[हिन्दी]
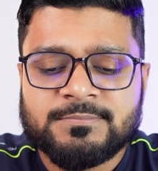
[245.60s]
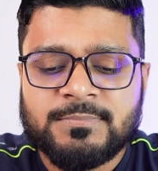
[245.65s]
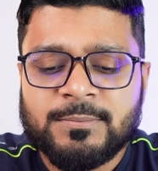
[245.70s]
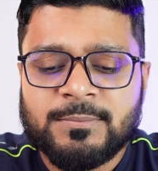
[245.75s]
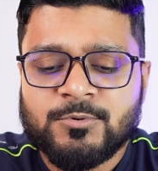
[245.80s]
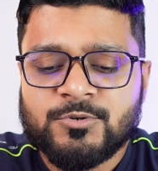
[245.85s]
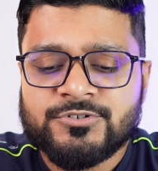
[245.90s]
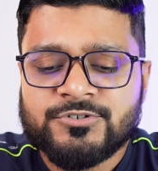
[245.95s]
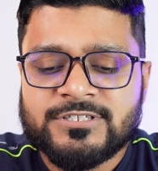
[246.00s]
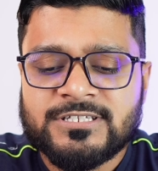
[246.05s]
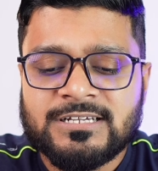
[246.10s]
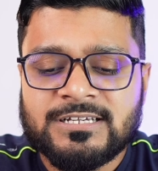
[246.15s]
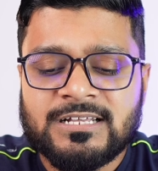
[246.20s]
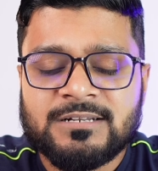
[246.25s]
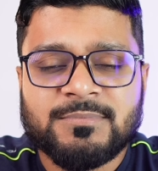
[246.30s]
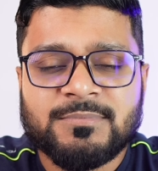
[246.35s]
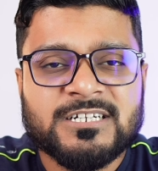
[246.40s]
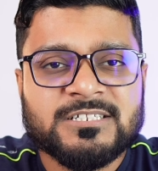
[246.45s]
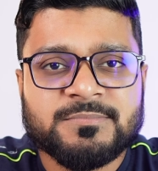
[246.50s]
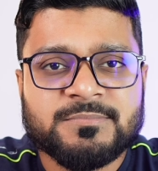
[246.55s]
इसमें आपको
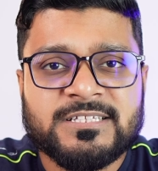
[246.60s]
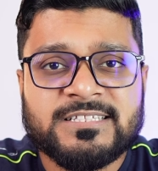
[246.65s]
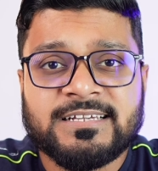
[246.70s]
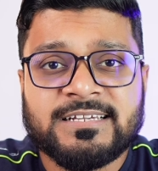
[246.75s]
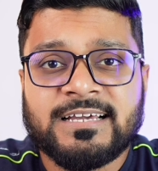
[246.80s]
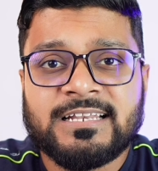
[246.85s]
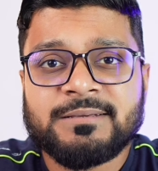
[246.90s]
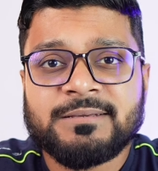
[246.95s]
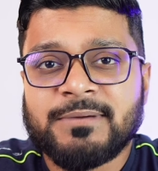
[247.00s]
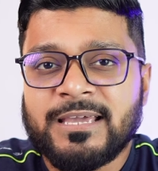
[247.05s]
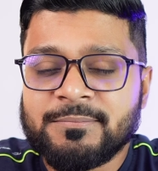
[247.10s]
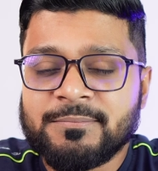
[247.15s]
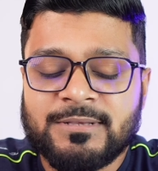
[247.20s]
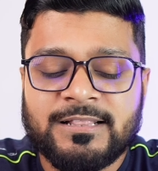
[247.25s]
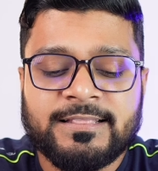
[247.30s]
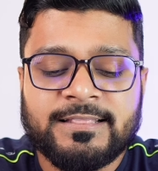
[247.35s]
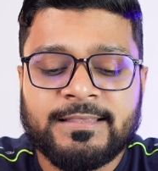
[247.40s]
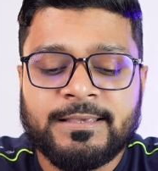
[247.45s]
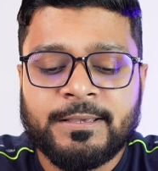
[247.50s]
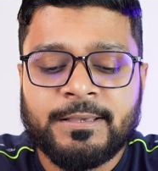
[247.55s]
सिंगल बर्ड्स में सिंगल ही माइक
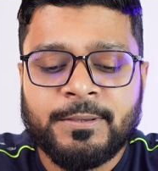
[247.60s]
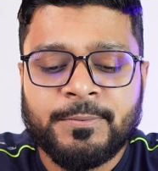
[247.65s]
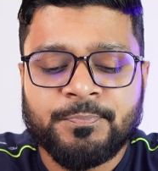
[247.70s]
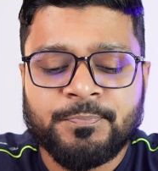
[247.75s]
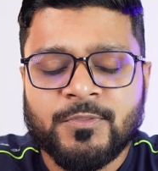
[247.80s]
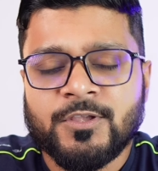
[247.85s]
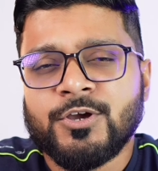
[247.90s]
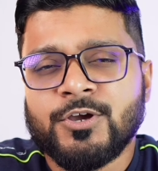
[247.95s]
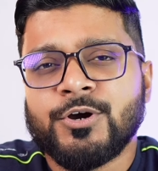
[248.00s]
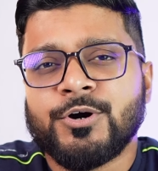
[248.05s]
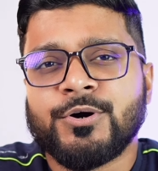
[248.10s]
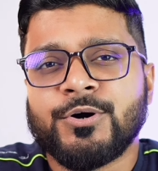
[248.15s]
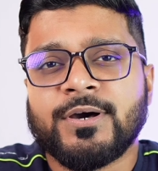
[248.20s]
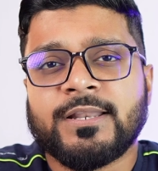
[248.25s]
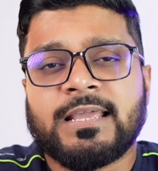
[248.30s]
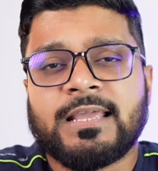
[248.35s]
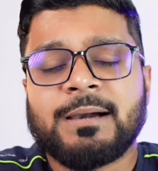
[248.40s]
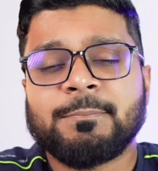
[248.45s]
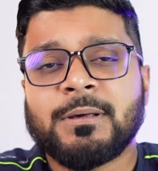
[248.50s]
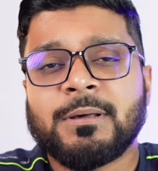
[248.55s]
मिलती है
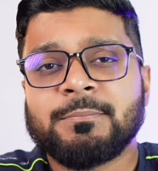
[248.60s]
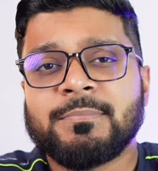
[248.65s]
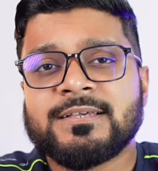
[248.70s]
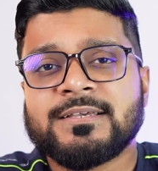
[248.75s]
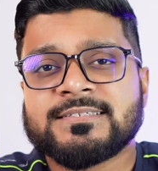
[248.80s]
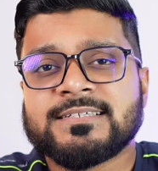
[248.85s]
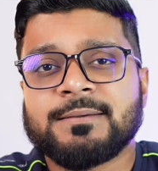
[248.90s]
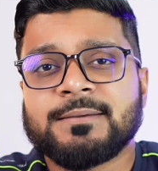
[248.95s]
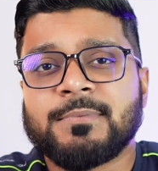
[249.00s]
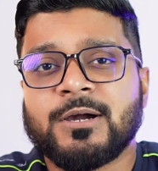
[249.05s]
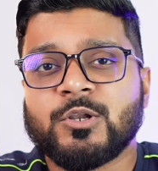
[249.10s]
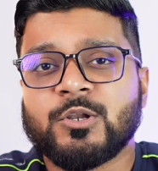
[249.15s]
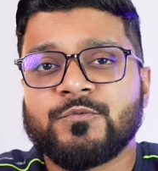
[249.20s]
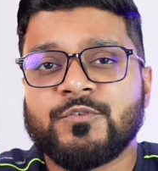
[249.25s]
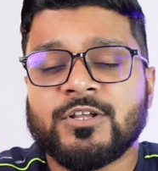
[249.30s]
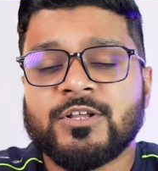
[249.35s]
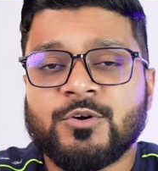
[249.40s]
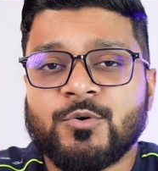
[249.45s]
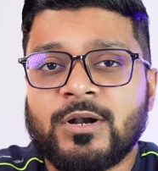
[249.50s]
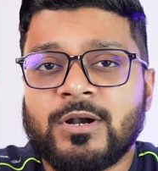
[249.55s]
और यहाँ पर मैं इसके
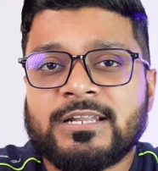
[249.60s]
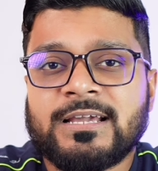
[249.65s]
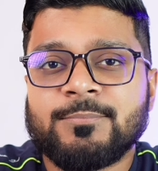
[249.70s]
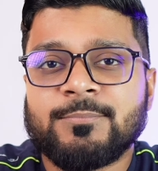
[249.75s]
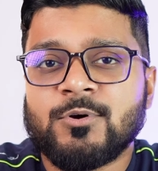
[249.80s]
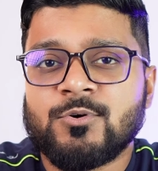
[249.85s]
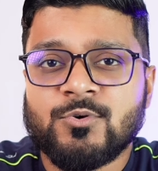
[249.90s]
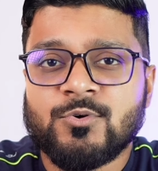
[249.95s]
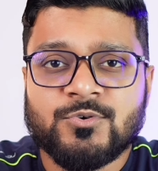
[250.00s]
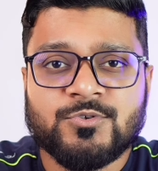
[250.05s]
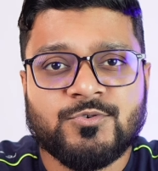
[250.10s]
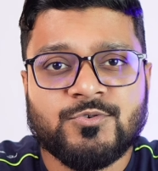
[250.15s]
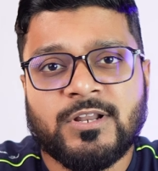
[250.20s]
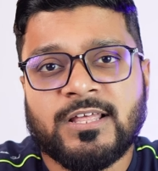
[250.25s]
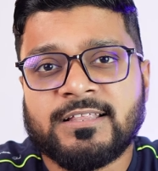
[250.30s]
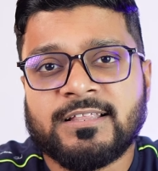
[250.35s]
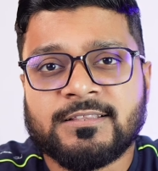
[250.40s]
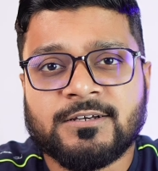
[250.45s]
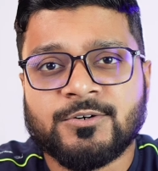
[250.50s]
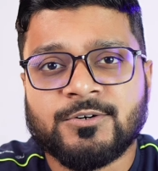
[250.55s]
माइक्रोफोन की क्वालिटी आप लोगों को
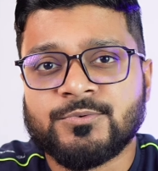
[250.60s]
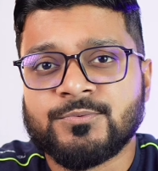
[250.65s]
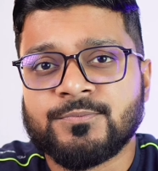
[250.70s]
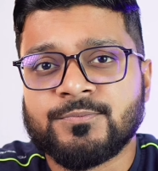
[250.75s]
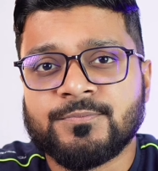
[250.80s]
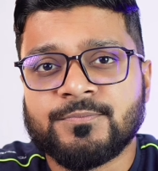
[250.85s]
सुना देता हूँ